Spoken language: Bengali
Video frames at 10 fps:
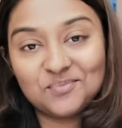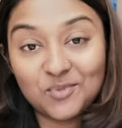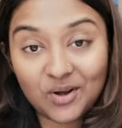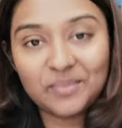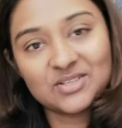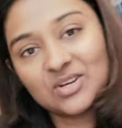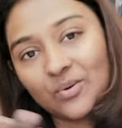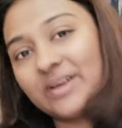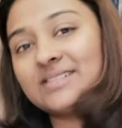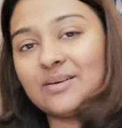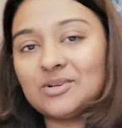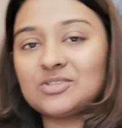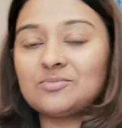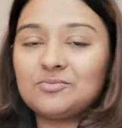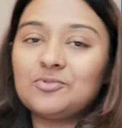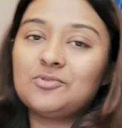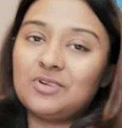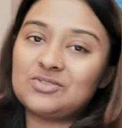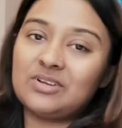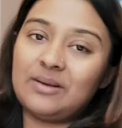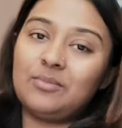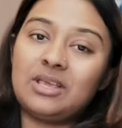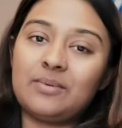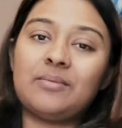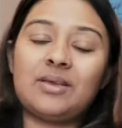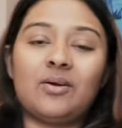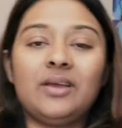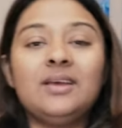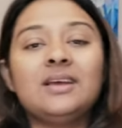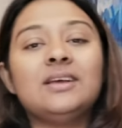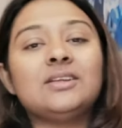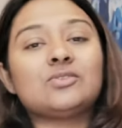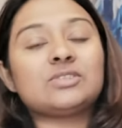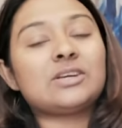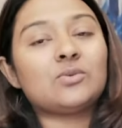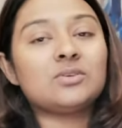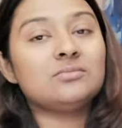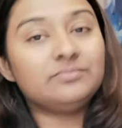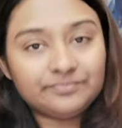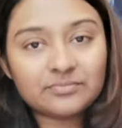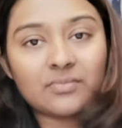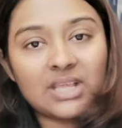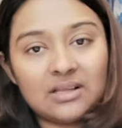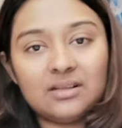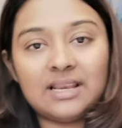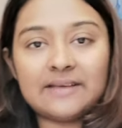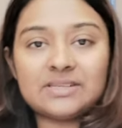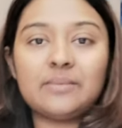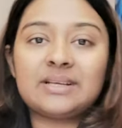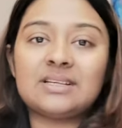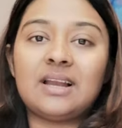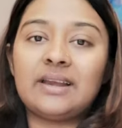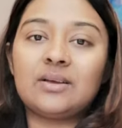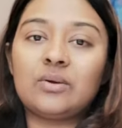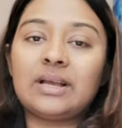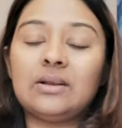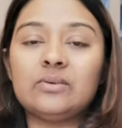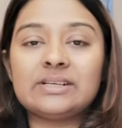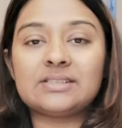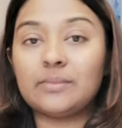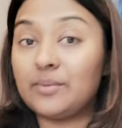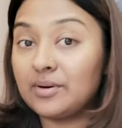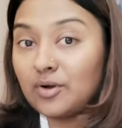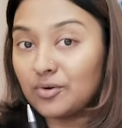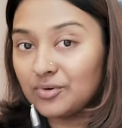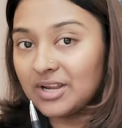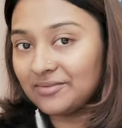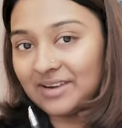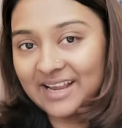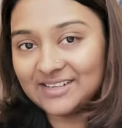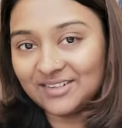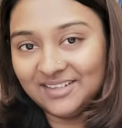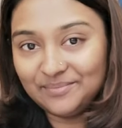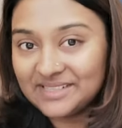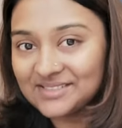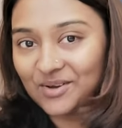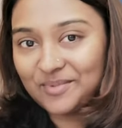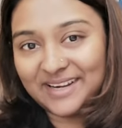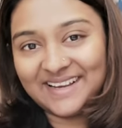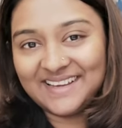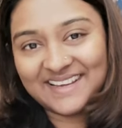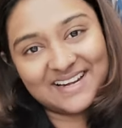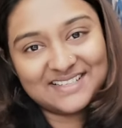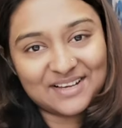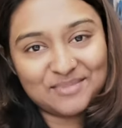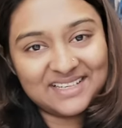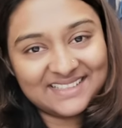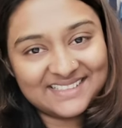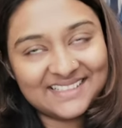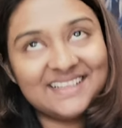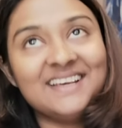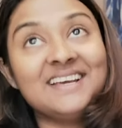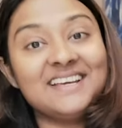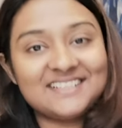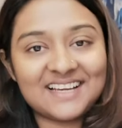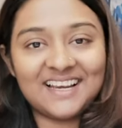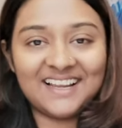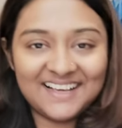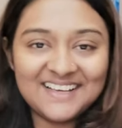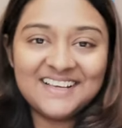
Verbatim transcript: বোকামি আসলে হয়ে যায় মানুষের ভুলগুলো আসলে এভাবেই হয় তো যাই হোক লাইফ টাইম একটা লার্নিং হয়ে গেল নেক্সট টাইম আমার কখনোই আর ফ্লাইট মিস হবে না এই গ্যারান্টি আমি নিচ্ছি ইনশাল্লাহ